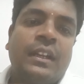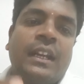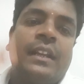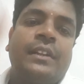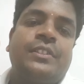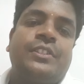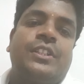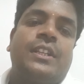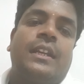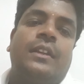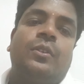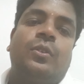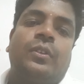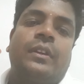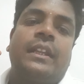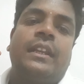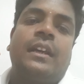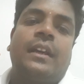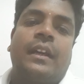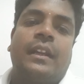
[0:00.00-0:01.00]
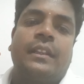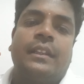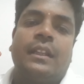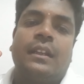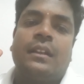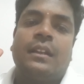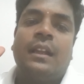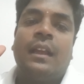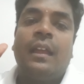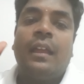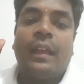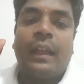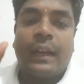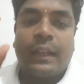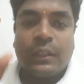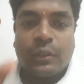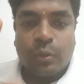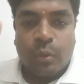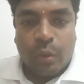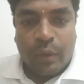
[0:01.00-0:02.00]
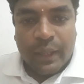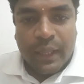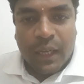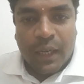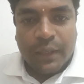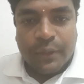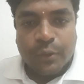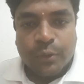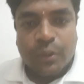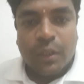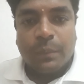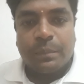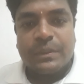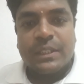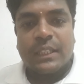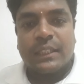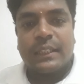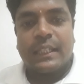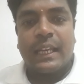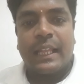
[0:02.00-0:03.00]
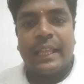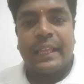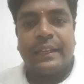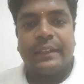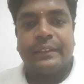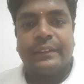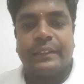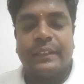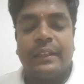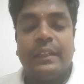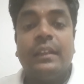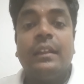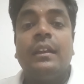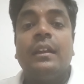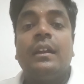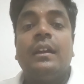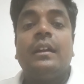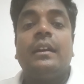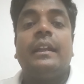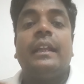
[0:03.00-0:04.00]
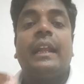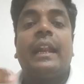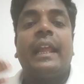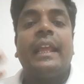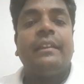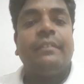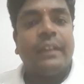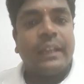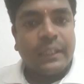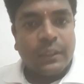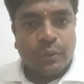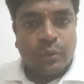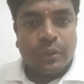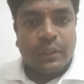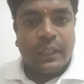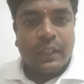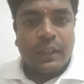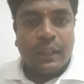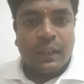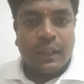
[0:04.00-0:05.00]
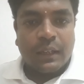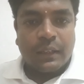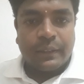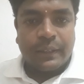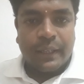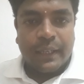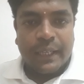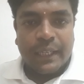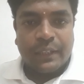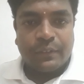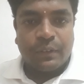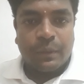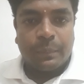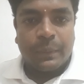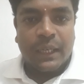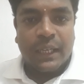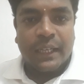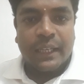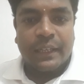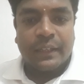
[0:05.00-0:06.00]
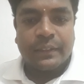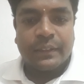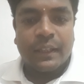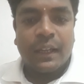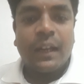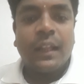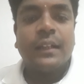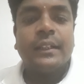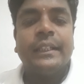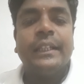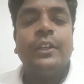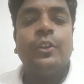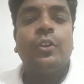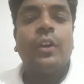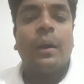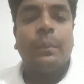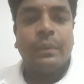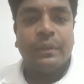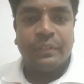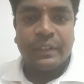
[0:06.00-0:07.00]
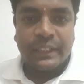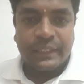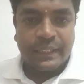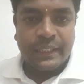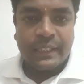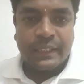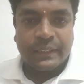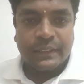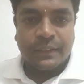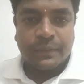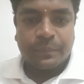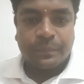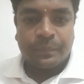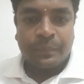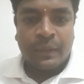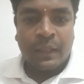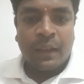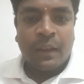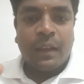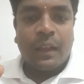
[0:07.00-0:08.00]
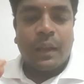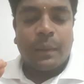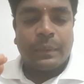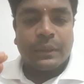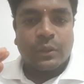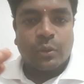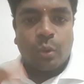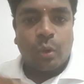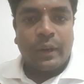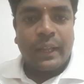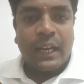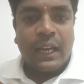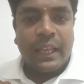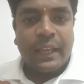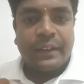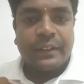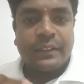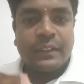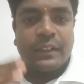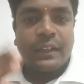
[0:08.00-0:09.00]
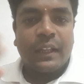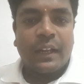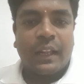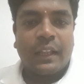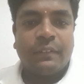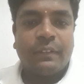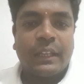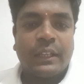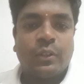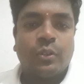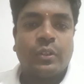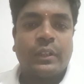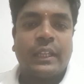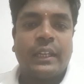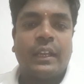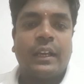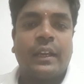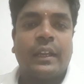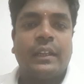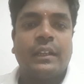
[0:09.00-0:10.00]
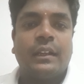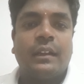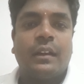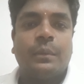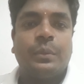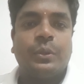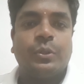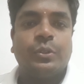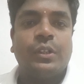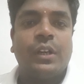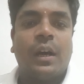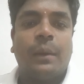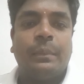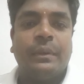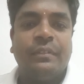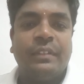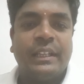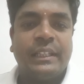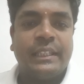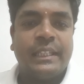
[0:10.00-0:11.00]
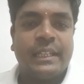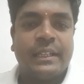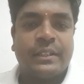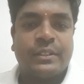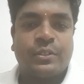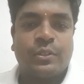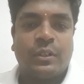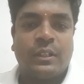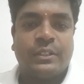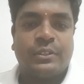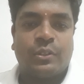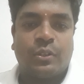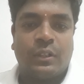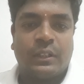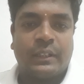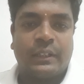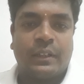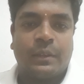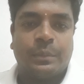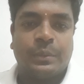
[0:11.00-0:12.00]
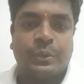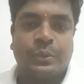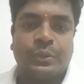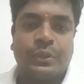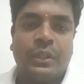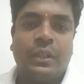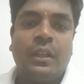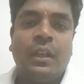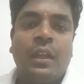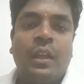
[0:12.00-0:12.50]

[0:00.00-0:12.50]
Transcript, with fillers: வளர்ச்சியை நோக்கி நகர்த்தல் அல்லது குறையான ஒரு இருந்து நிறைவை நோக்கி நாங்கள் நகர்வமாக இருந்தால் அங்கே ஒரு அபிவிருத்தி இருக்கு அப்போ குறையிலிருந்து நிறைவை நோக்கி நகருகின்ற போது அபிவிருத்தி என்று சொல்லி சொல்லுகின்ற போது